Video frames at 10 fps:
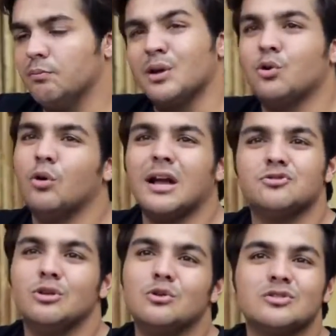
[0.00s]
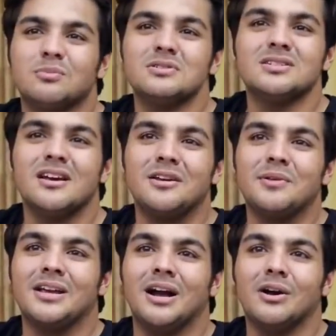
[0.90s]
देखो एक्चुअली कुछ समझ नहीं आ रहा
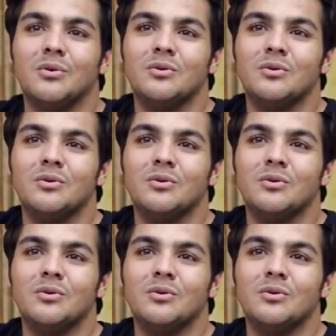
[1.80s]
मैं क्या खाऊं